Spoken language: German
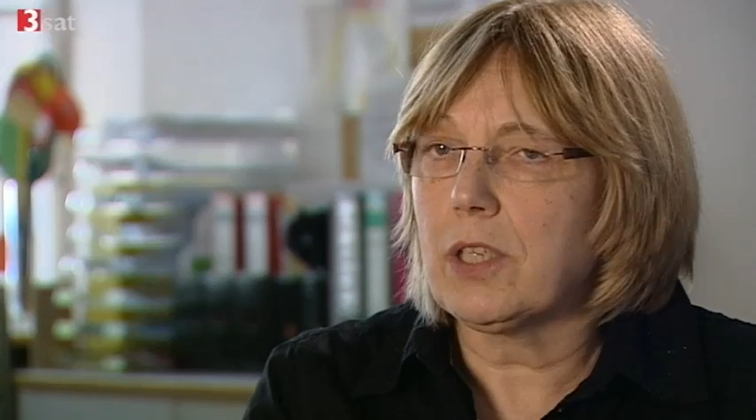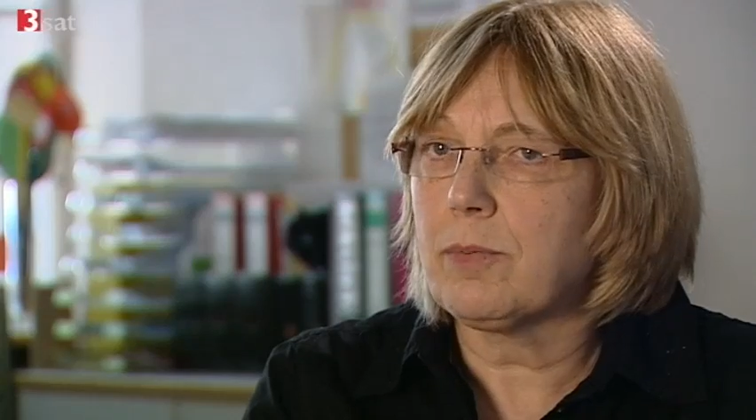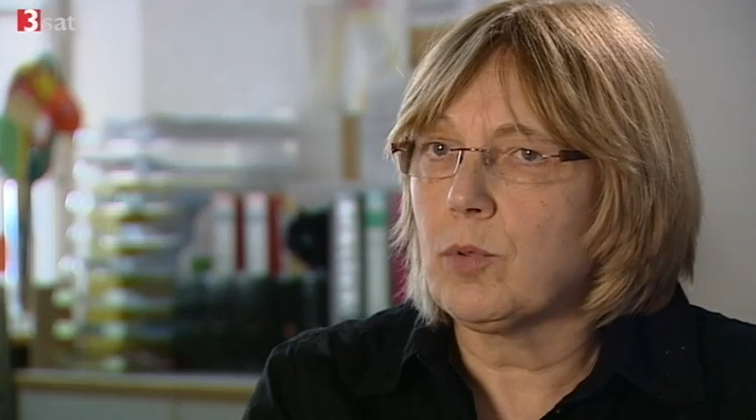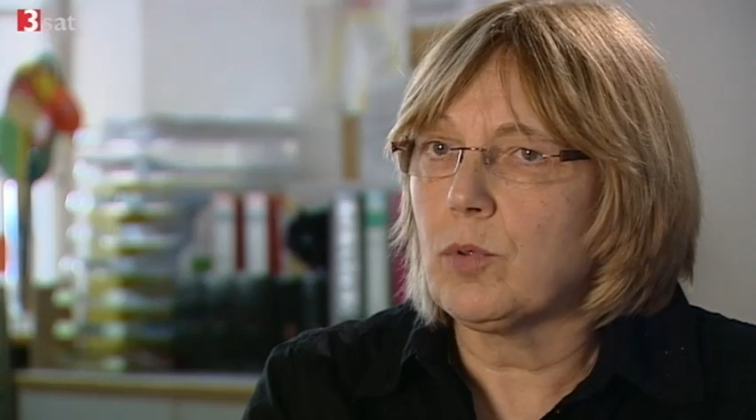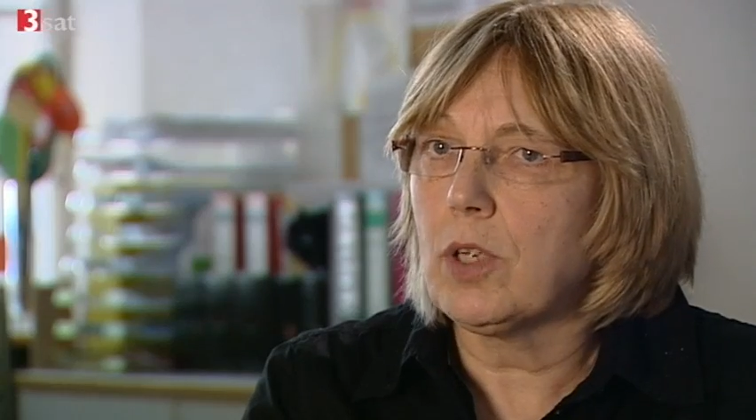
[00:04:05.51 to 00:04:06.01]

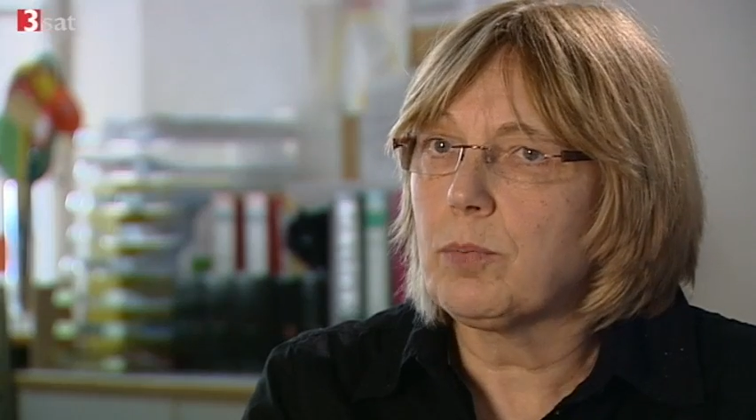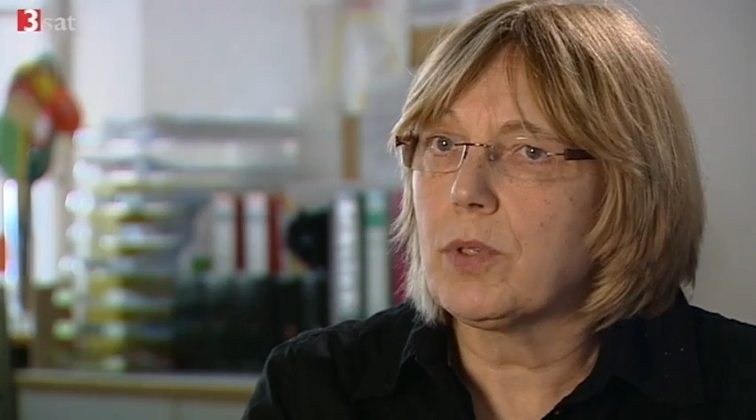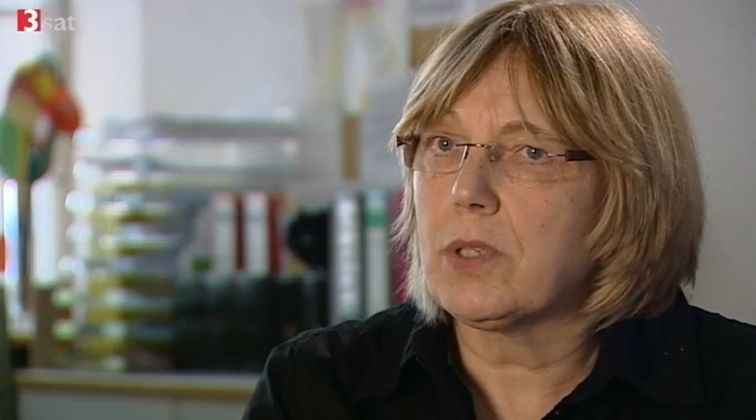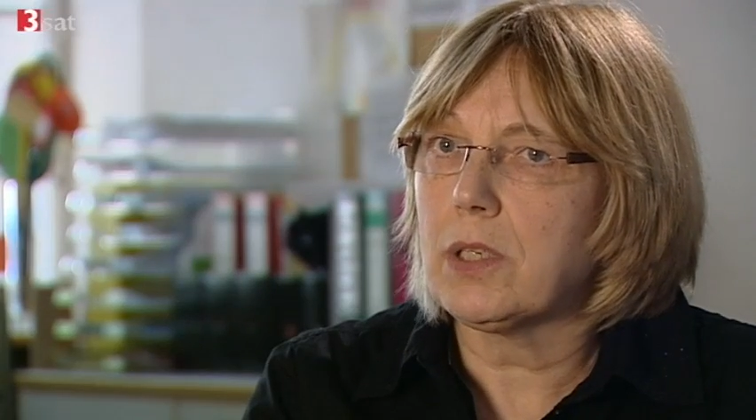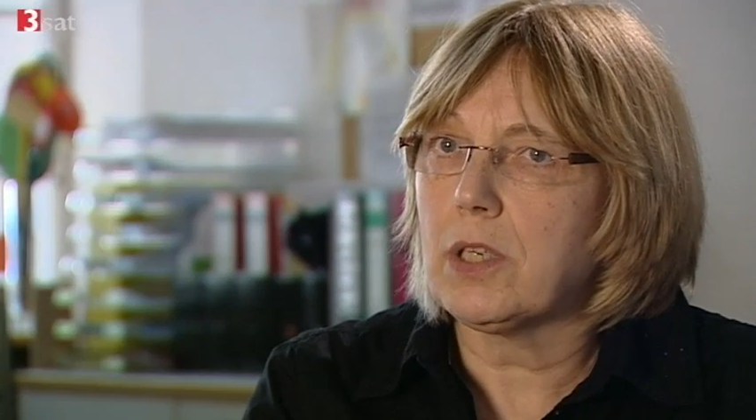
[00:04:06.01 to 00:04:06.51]
dass man 100
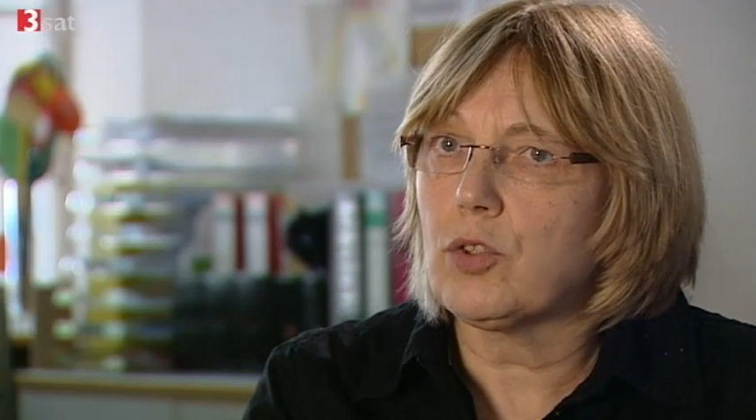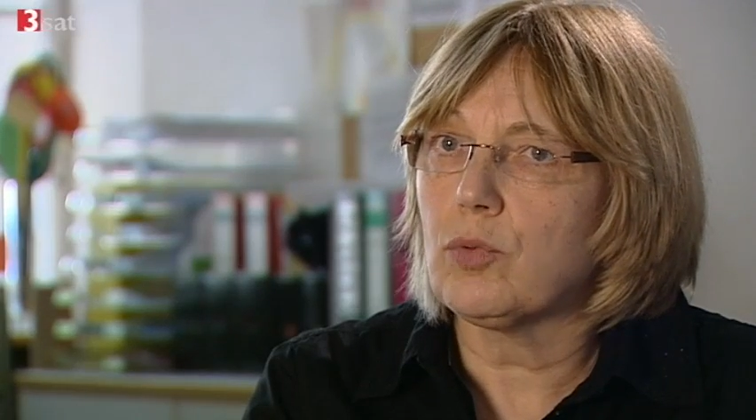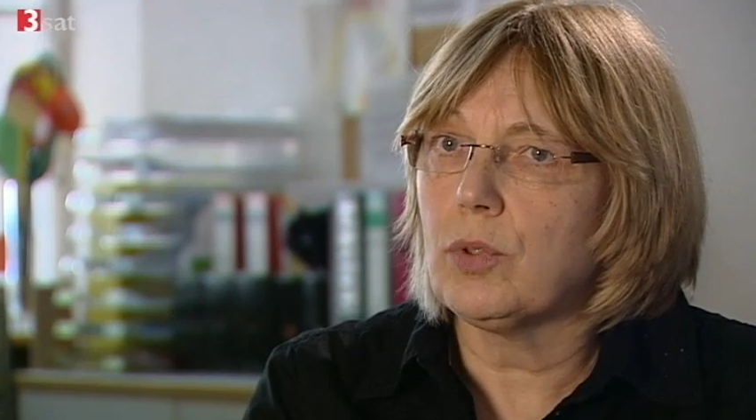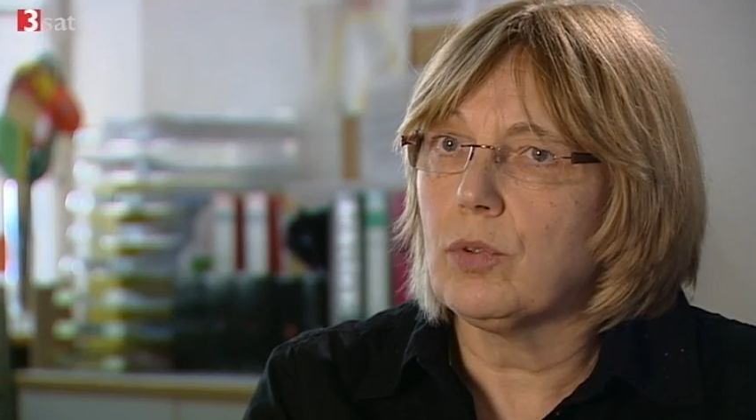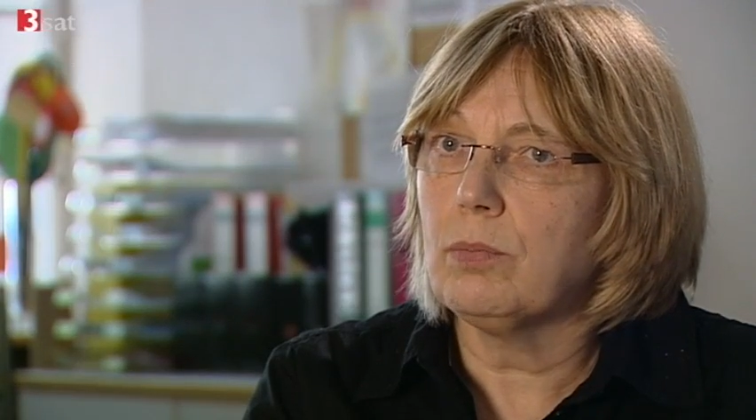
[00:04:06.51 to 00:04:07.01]
Prozent der
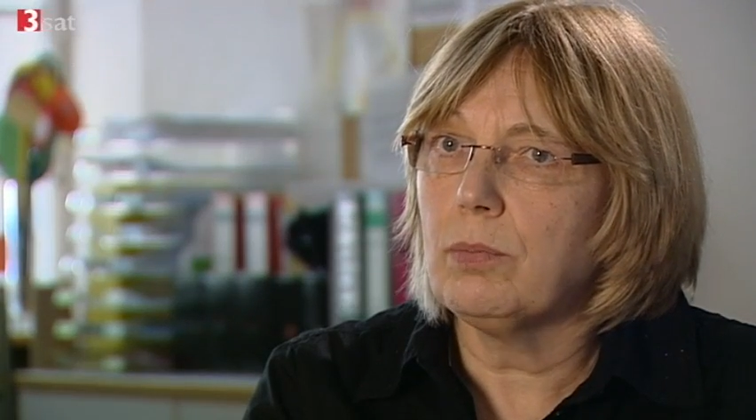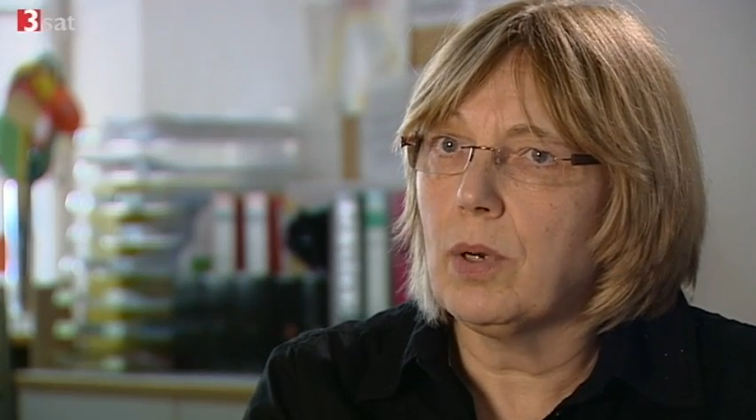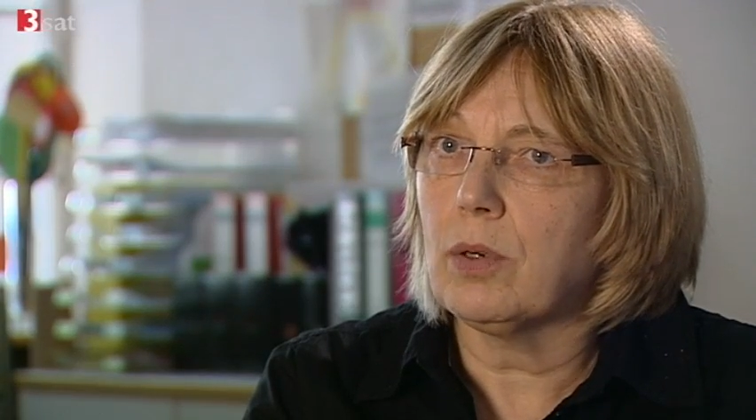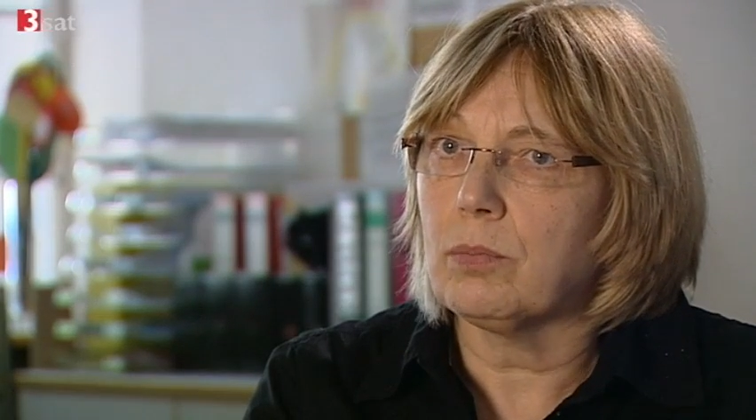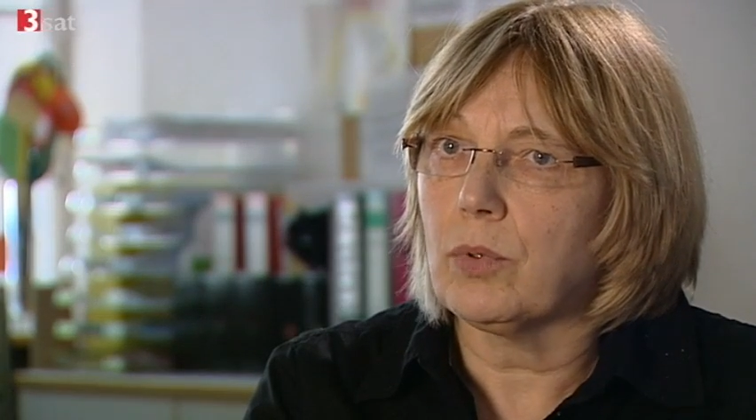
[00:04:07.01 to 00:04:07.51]
Schulen
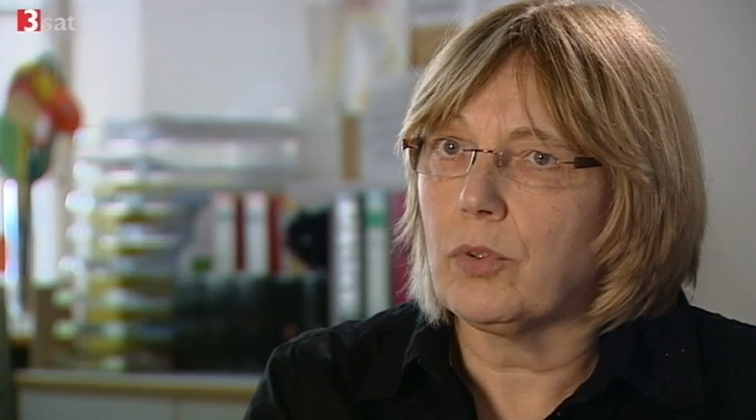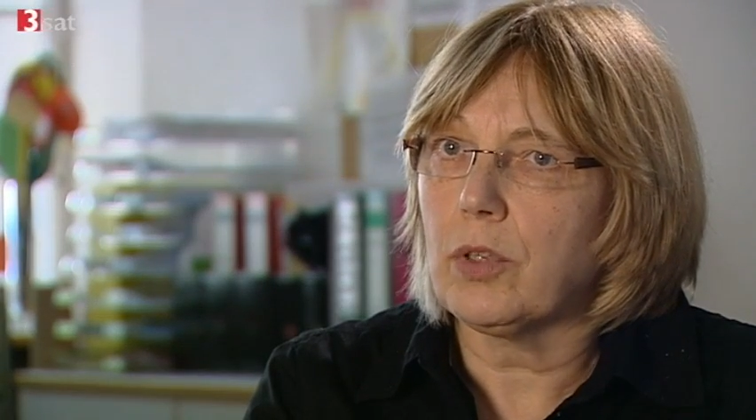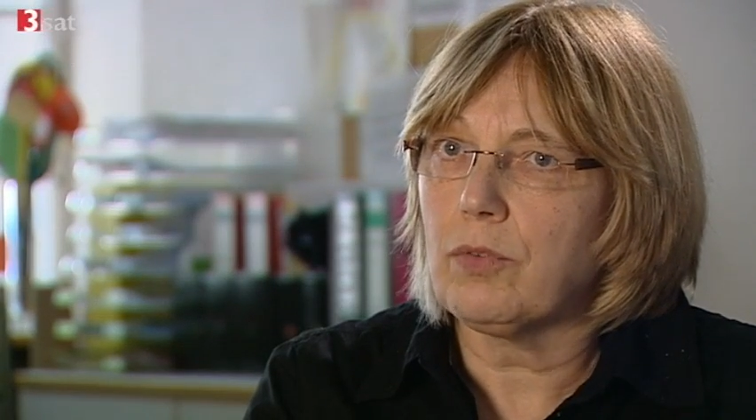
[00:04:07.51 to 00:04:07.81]
umbauen muss.